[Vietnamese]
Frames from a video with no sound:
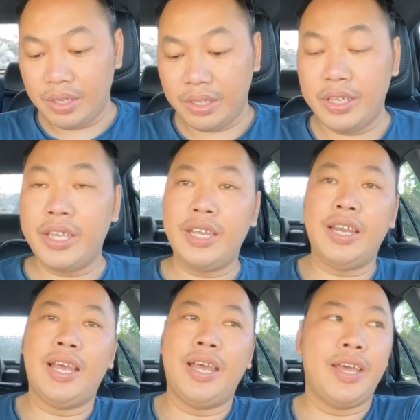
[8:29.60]
Như vậy
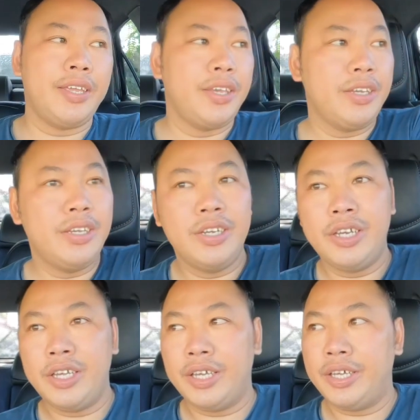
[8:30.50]
là những
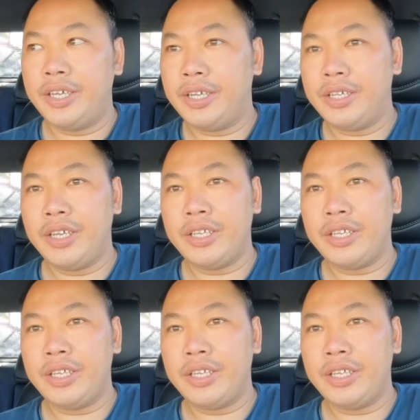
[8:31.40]
người uh,